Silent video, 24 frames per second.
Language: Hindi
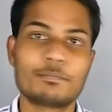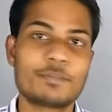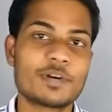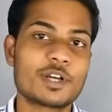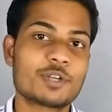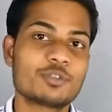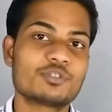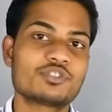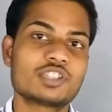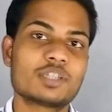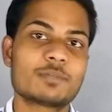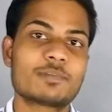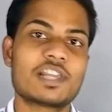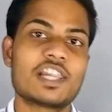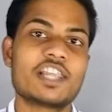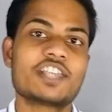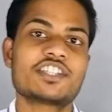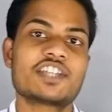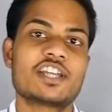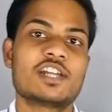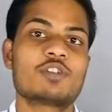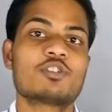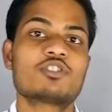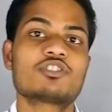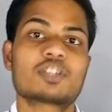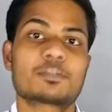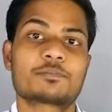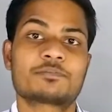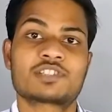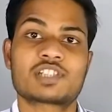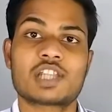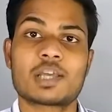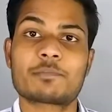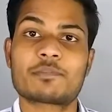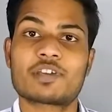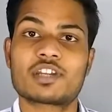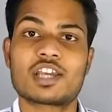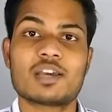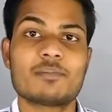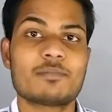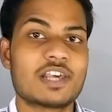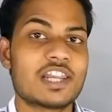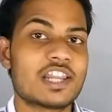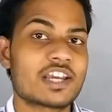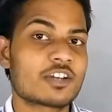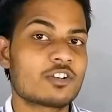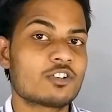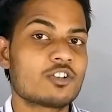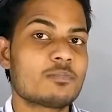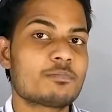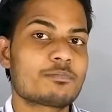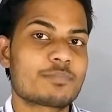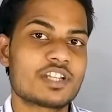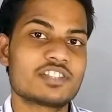पर उससे पहले चैनल को सब्सक्राइब करके बेलाइकन को